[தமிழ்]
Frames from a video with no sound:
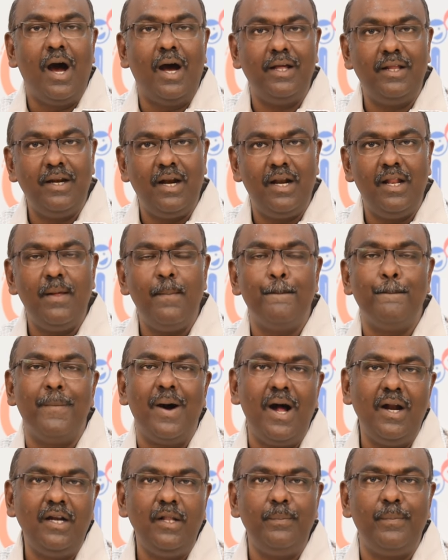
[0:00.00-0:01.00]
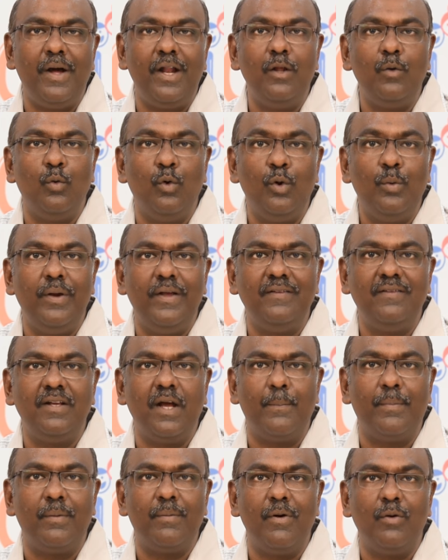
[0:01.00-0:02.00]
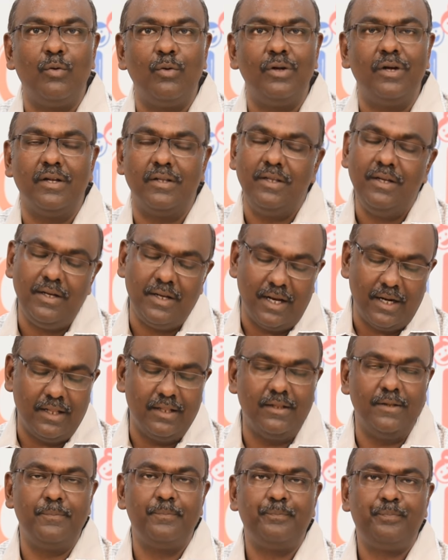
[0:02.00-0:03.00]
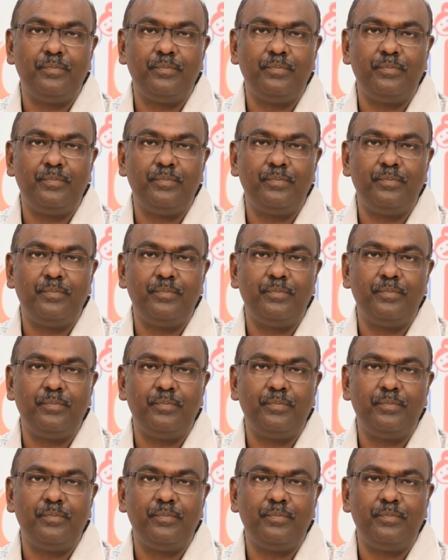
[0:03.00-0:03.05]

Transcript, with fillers: அதனால் மாட்டு பல ஒரு வயசுக்கு அப்புறமா கொடுக்கறது நல்லது